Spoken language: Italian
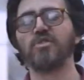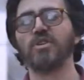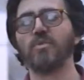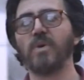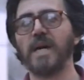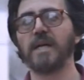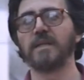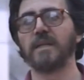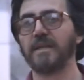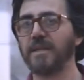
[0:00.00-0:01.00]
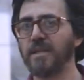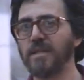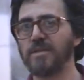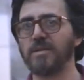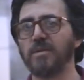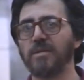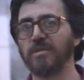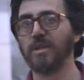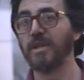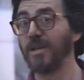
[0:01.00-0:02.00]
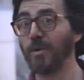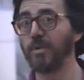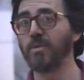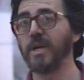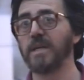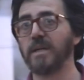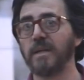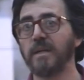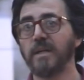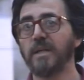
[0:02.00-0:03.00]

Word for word: 50, all'inizio del dopoguerra,